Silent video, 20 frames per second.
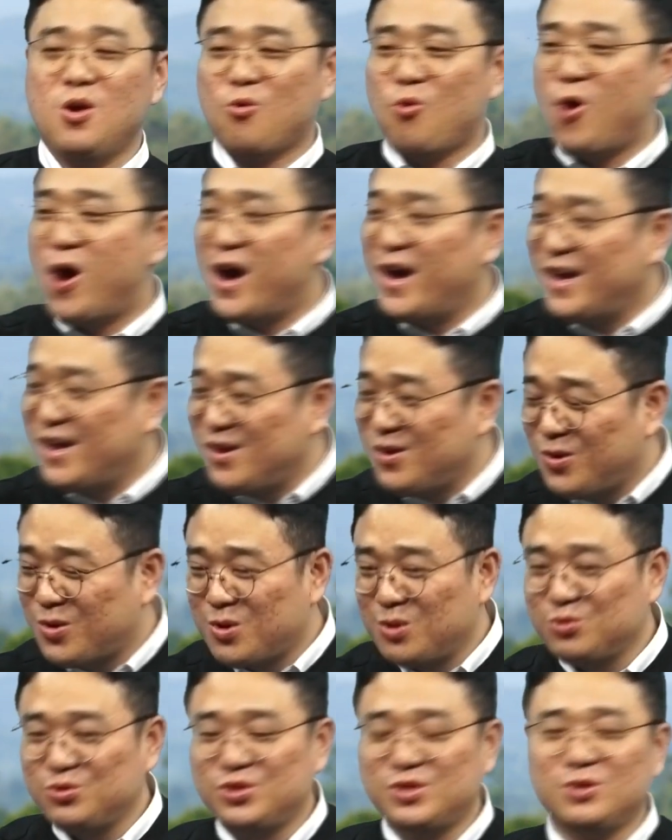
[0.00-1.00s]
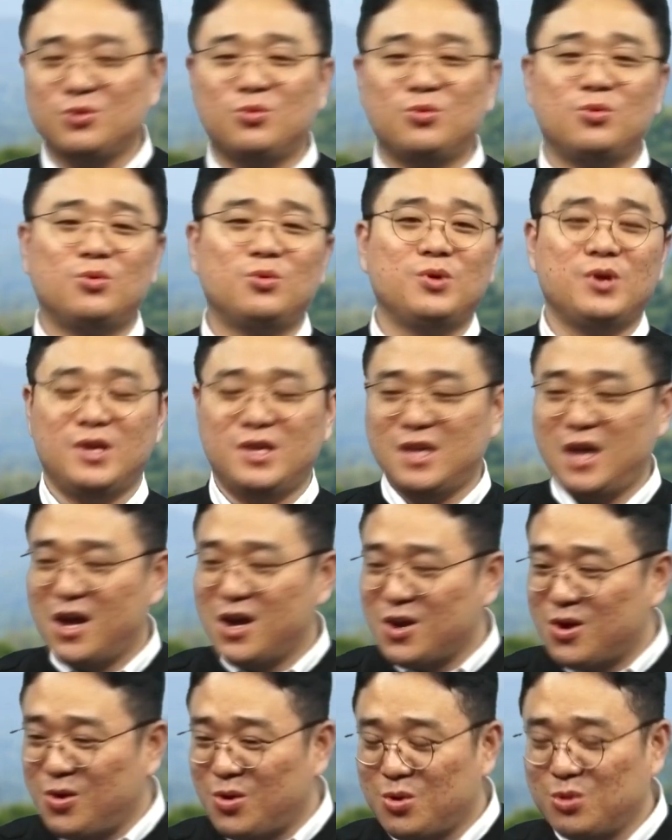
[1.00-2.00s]
과일 걸어주시고
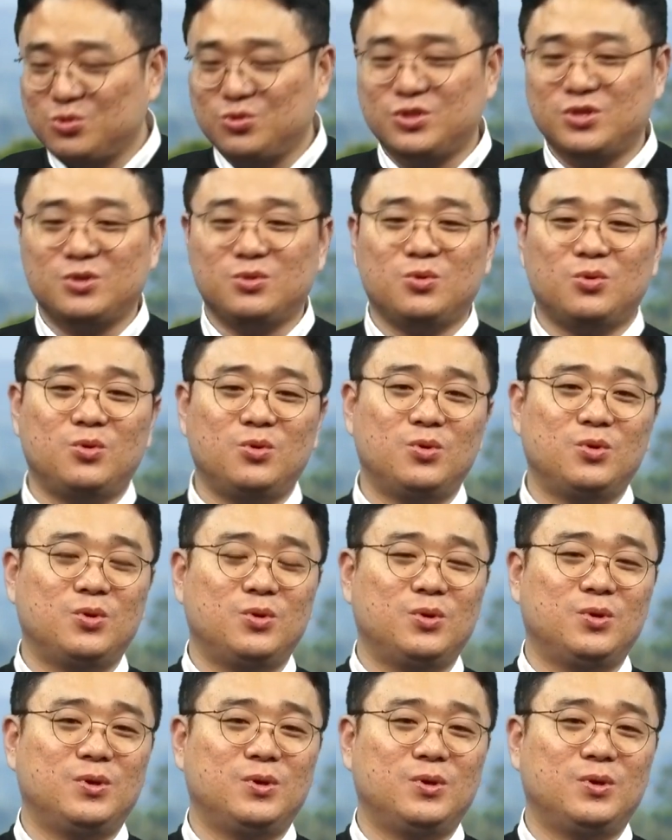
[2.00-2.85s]
약 걸어주시고